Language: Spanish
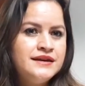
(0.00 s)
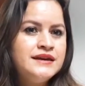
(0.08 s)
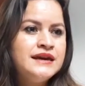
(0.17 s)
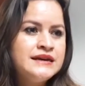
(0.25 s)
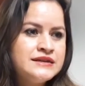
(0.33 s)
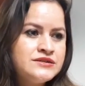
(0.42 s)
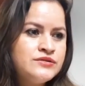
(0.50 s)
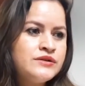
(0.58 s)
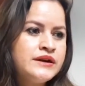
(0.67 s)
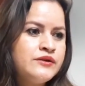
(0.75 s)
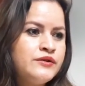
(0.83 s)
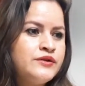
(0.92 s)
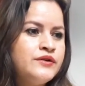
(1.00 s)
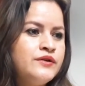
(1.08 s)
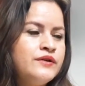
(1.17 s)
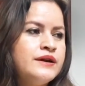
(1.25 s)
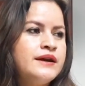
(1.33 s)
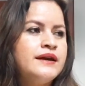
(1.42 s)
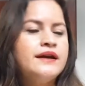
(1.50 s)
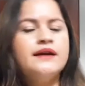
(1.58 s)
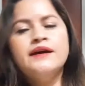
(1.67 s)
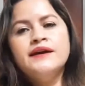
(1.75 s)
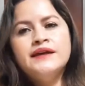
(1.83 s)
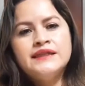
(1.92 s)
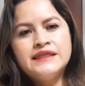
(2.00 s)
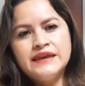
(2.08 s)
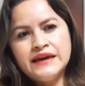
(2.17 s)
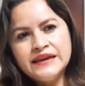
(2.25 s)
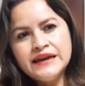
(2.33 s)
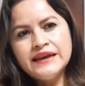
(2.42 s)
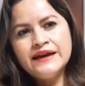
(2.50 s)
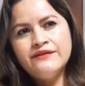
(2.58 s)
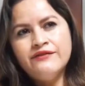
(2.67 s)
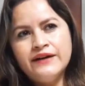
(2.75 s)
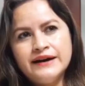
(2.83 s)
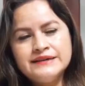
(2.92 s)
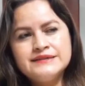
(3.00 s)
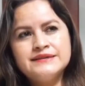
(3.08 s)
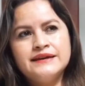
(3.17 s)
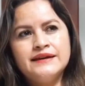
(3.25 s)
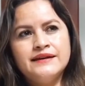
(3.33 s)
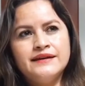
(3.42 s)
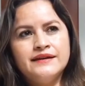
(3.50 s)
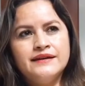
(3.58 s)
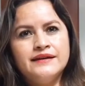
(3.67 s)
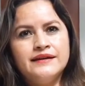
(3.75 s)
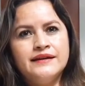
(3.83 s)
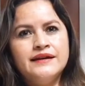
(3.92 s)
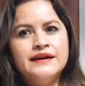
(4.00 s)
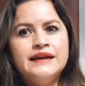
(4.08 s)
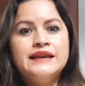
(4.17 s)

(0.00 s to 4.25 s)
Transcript: Y eso creo yo que tiene a la base eh,